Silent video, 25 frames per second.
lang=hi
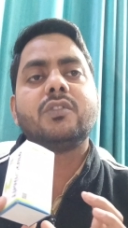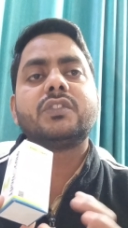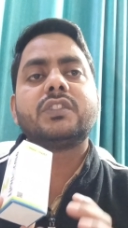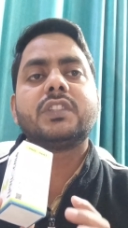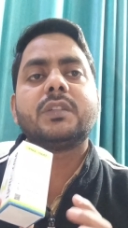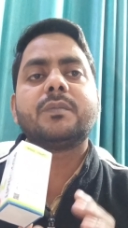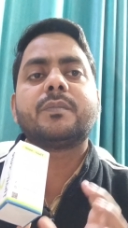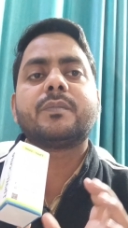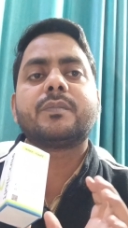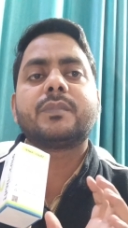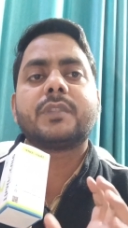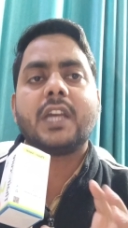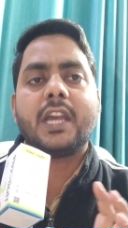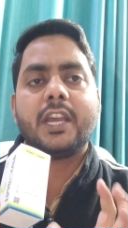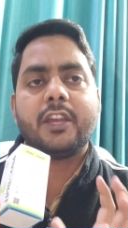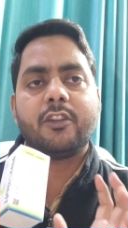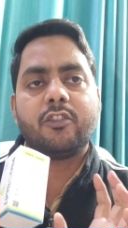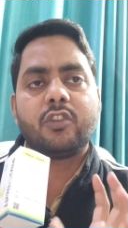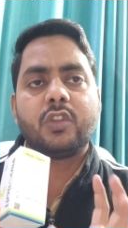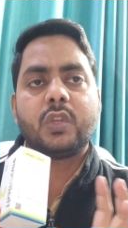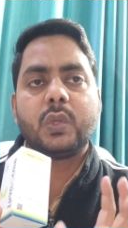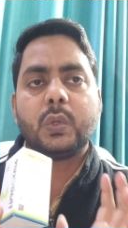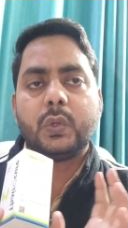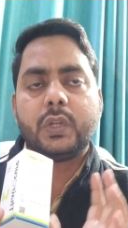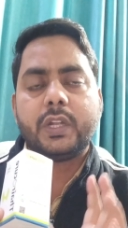हूँ सिर्फ
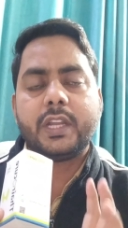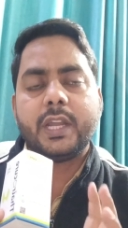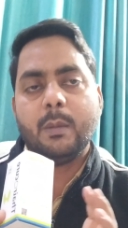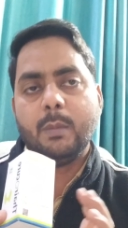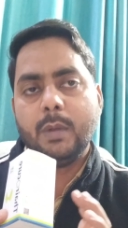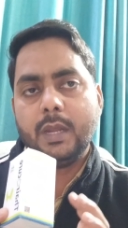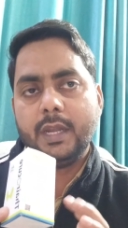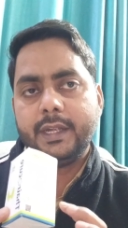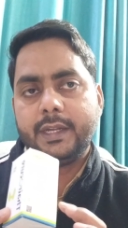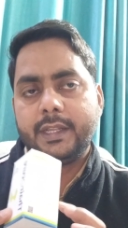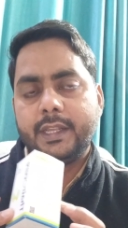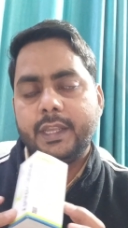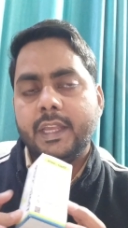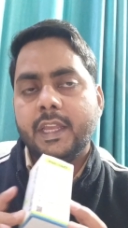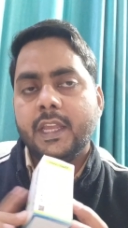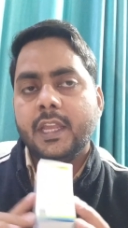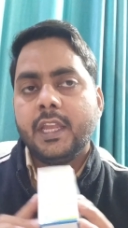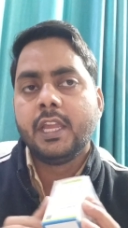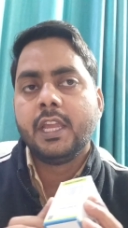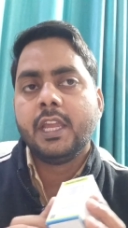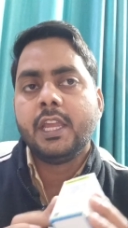थायरोक्यूर टैबलेट की